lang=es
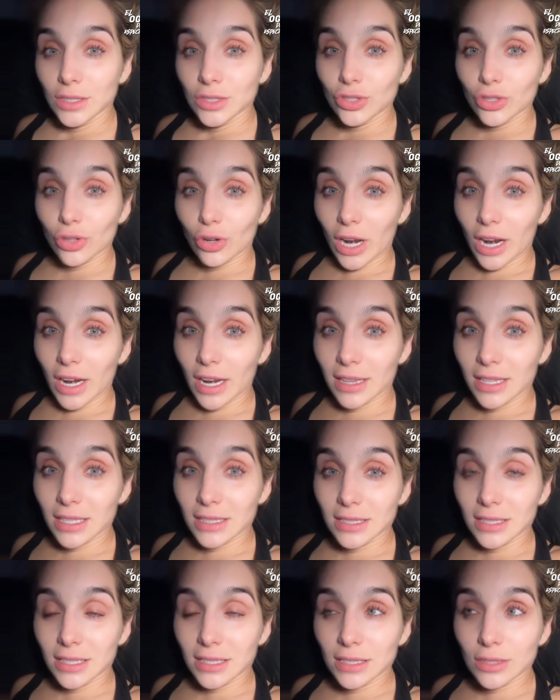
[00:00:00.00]
Yo la neta
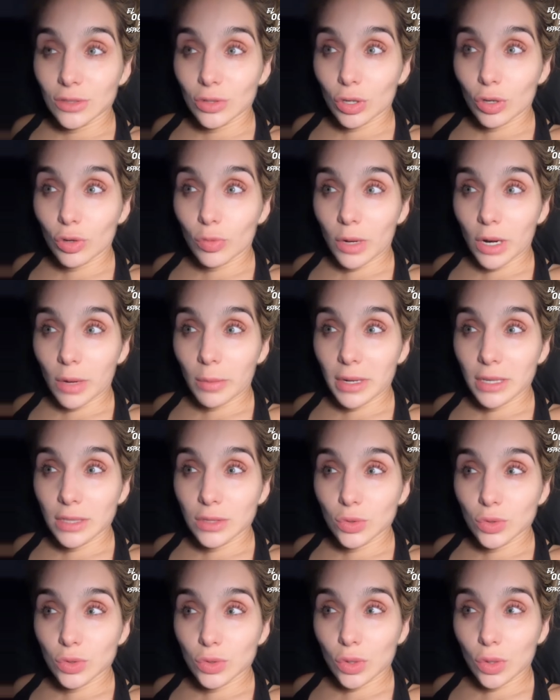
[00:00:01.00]
sí necesito recuperarme del
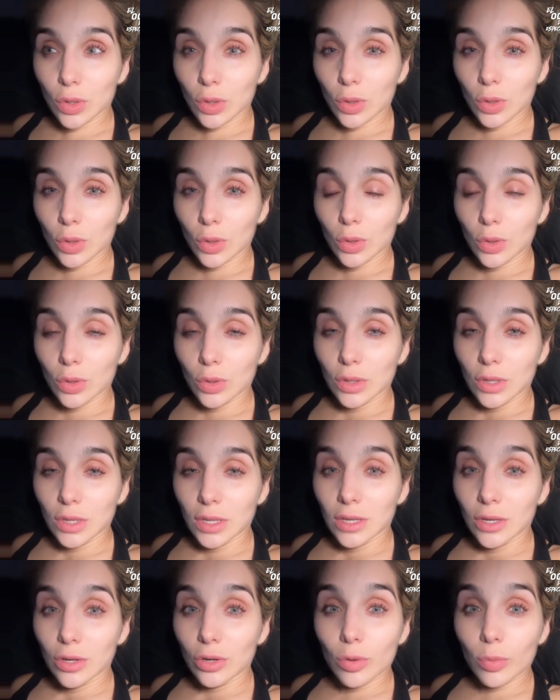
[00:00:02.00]
susto.
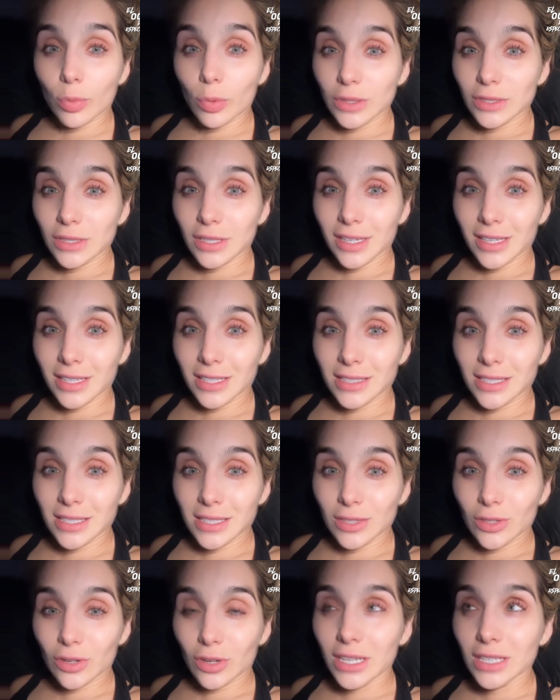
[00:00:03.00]
No puedo hacer
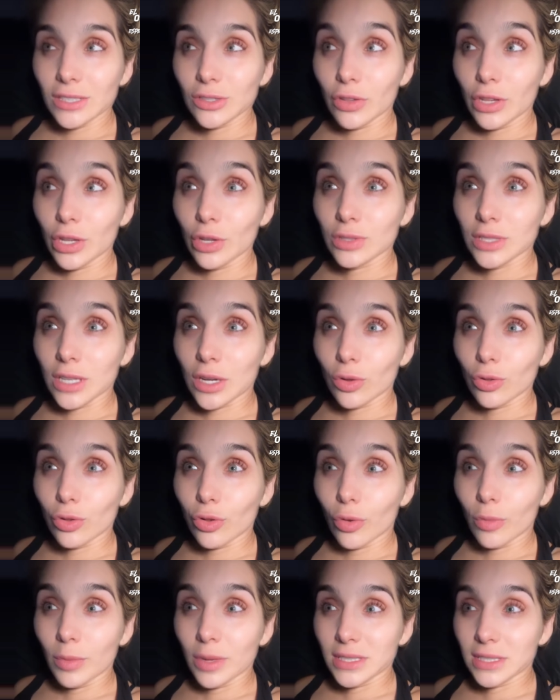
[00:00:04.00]
ejercicio, que es donde yo saco
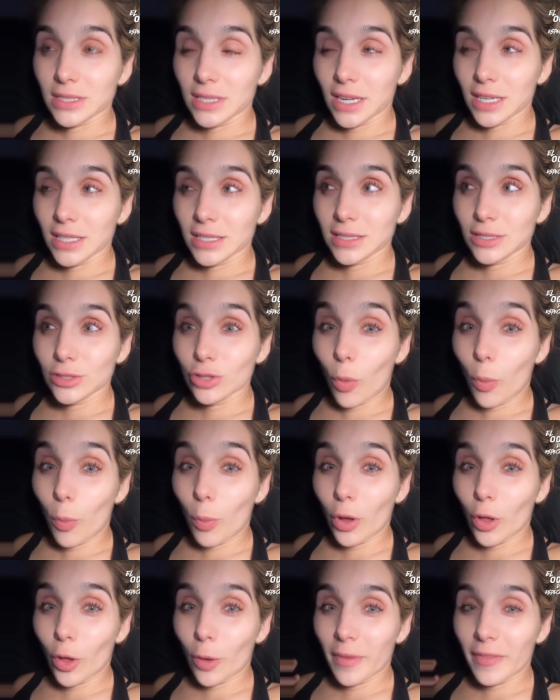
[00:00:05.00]
todo mi estrés. No
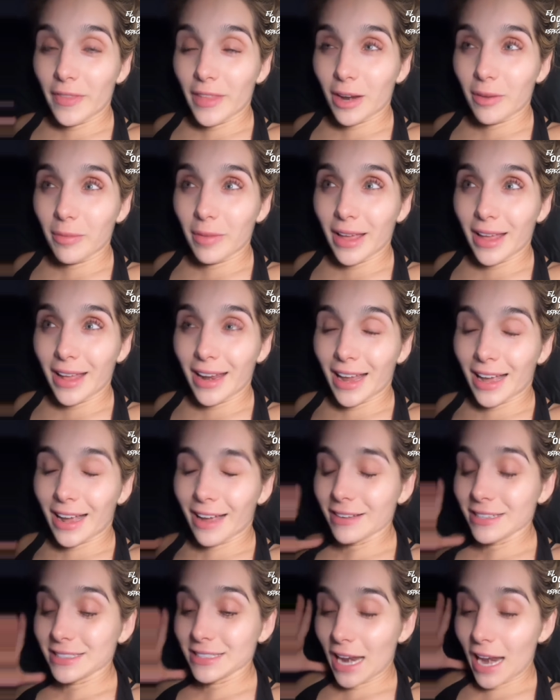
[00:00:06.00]
puedo meterme la
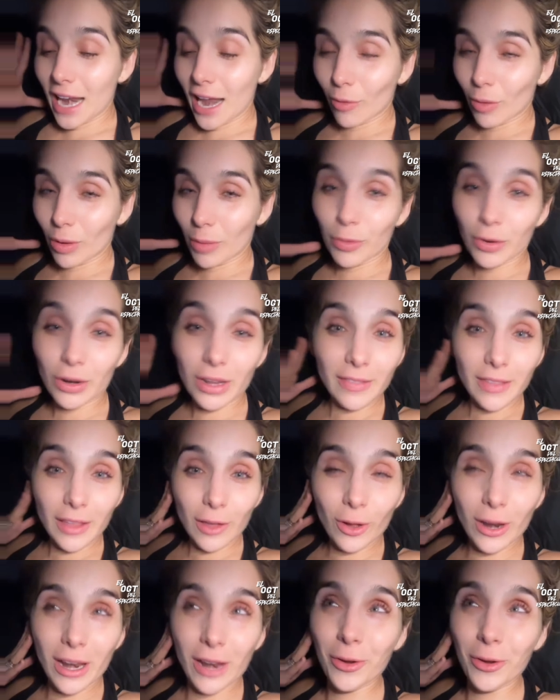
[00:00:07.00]
cabeza al agua porque tengo el